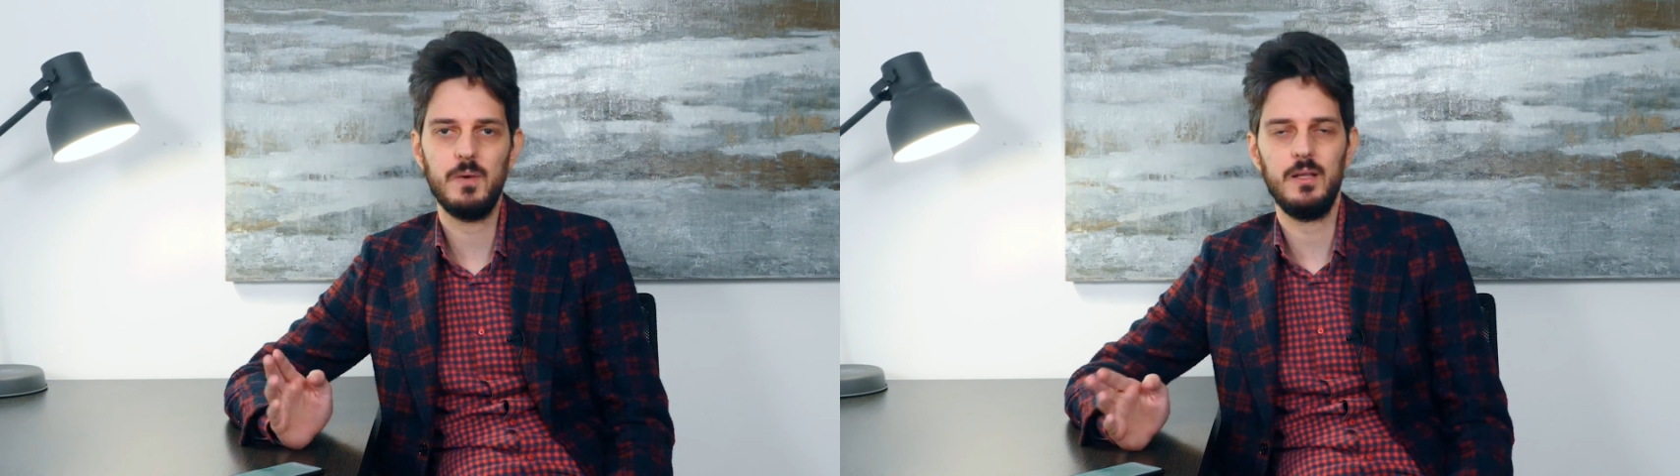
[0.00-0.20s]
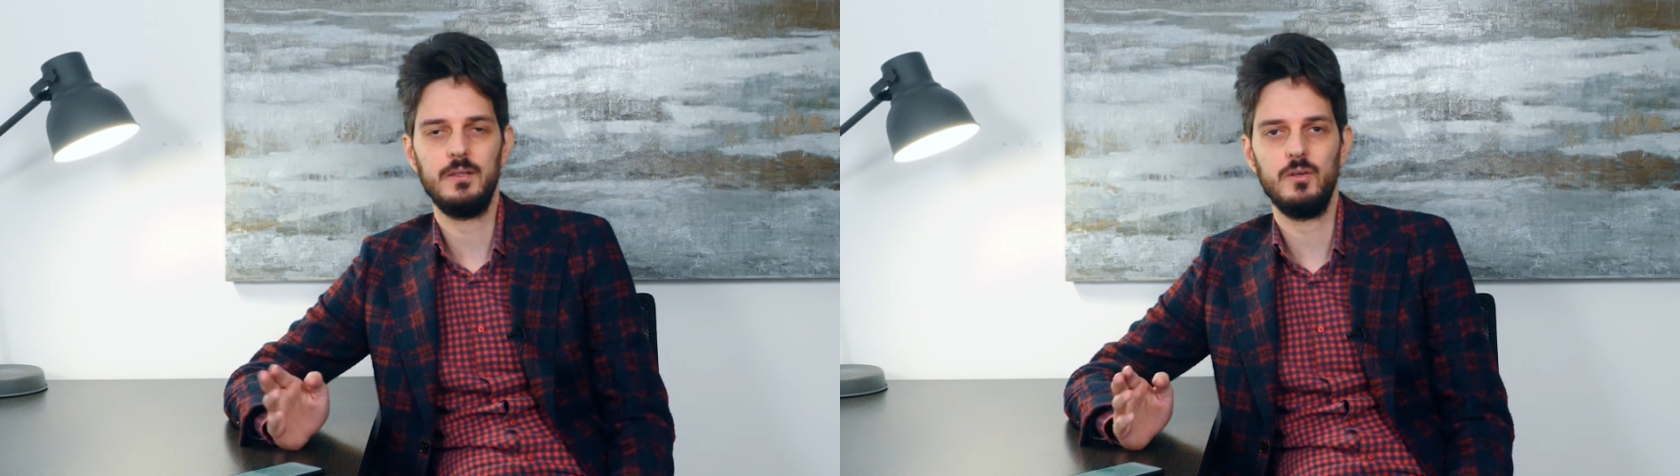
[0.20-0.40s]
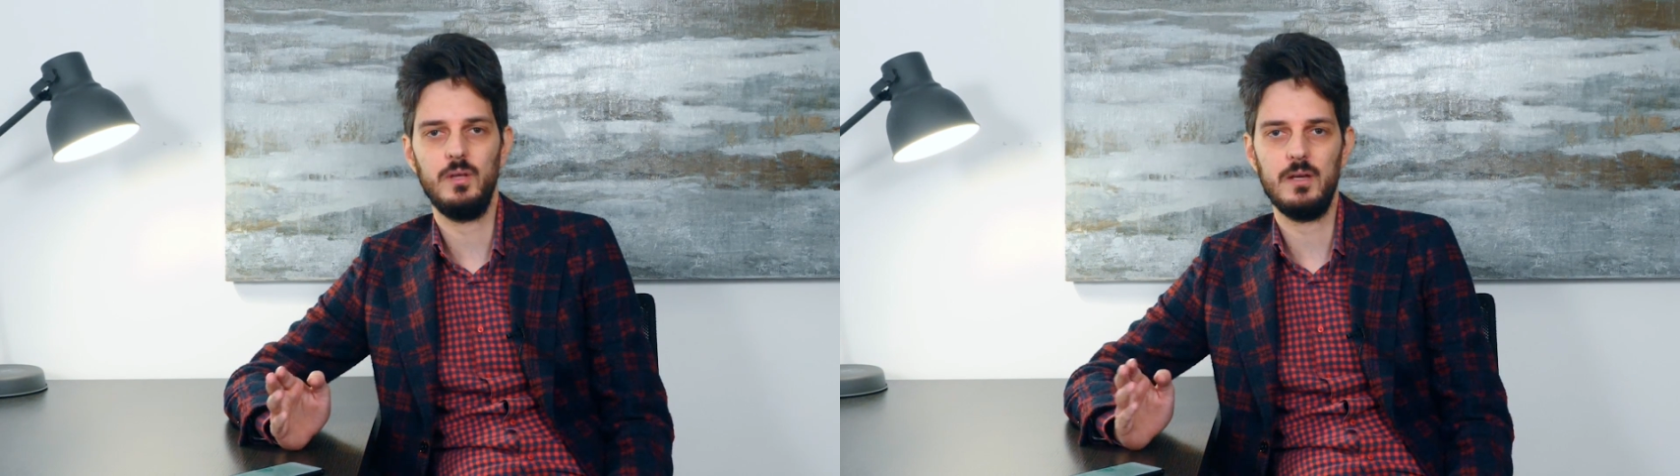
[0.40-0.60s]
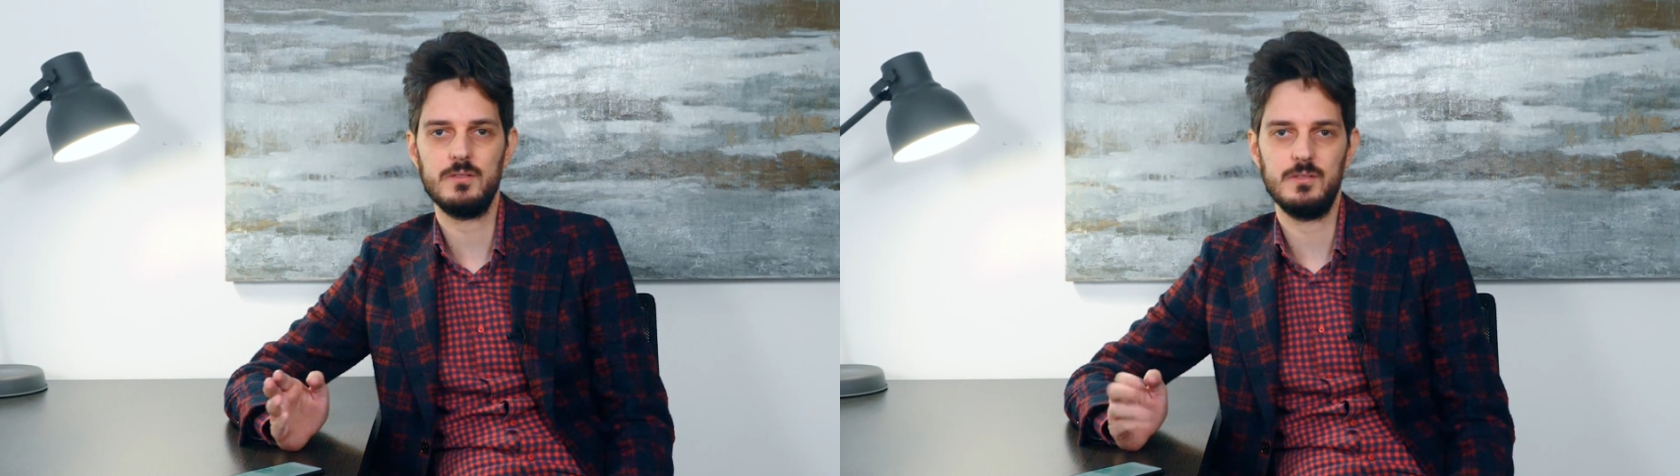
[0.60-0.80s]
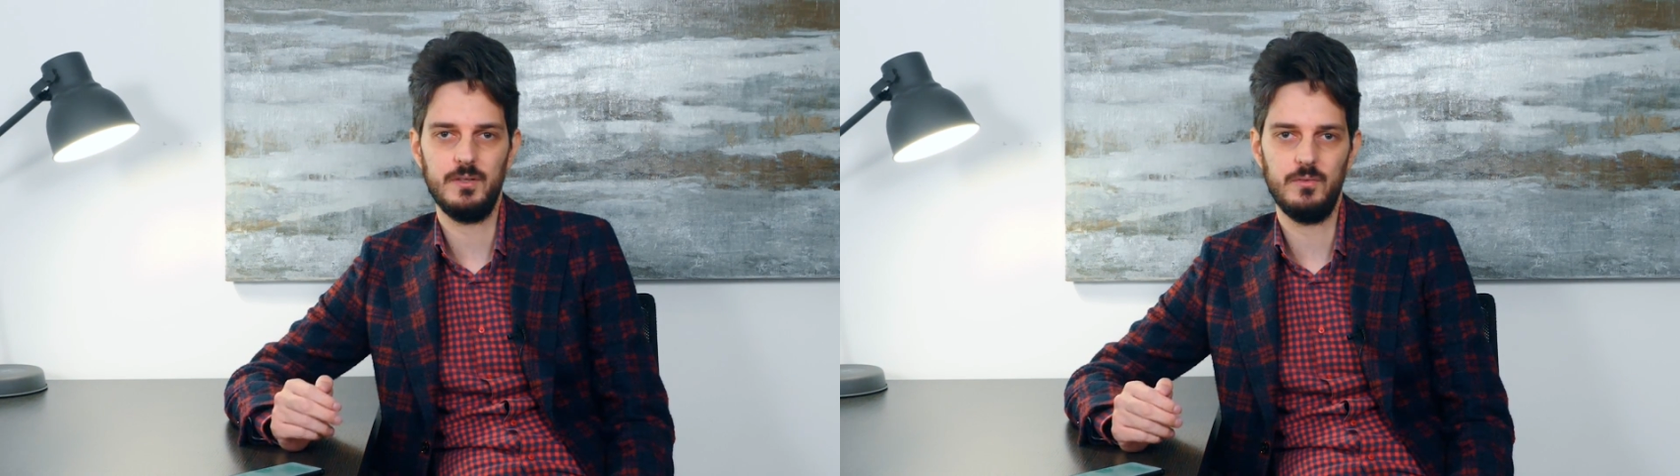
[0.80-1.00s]
мало где
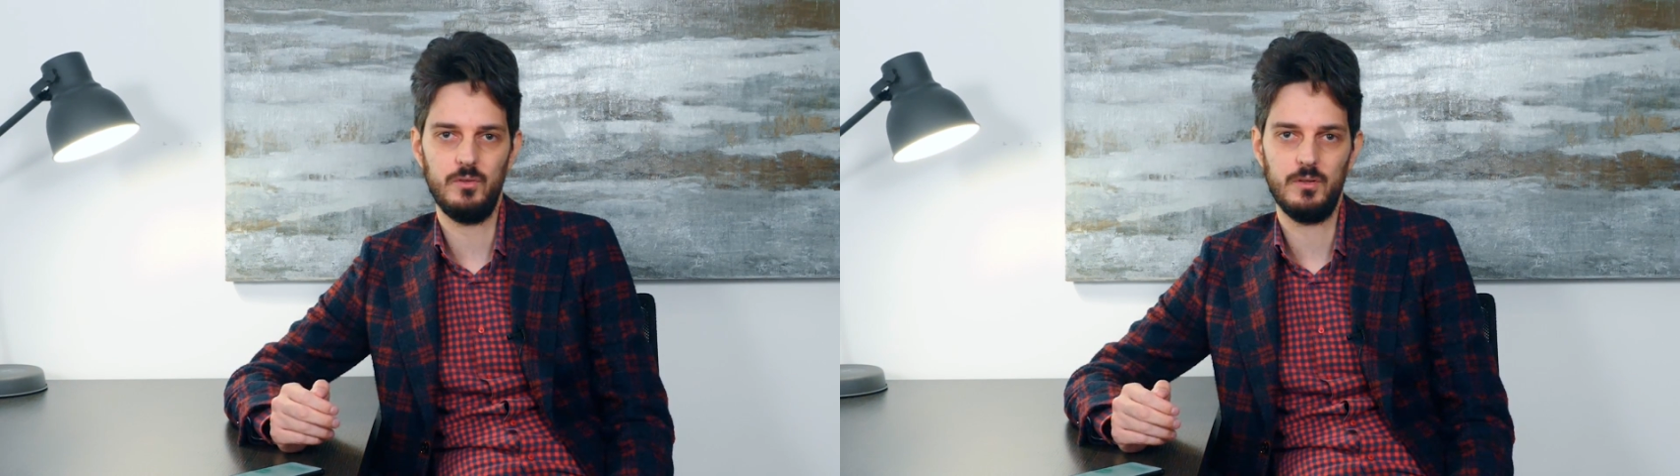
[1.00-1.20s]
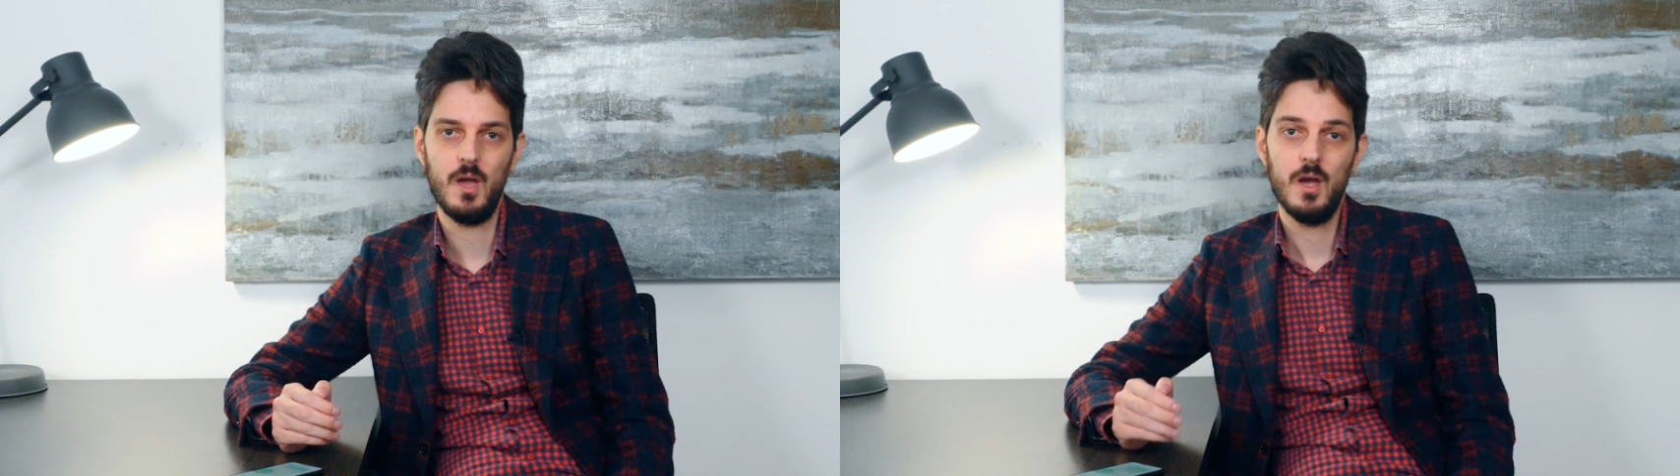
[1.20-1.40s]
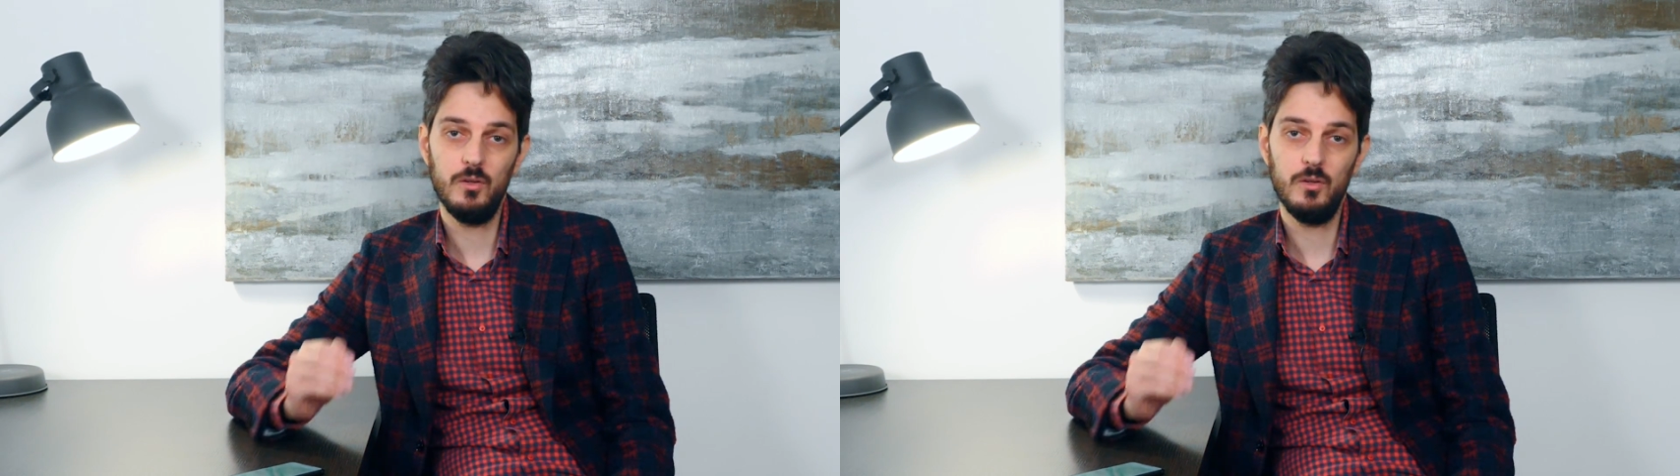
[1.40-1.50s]
удается выдвинуть.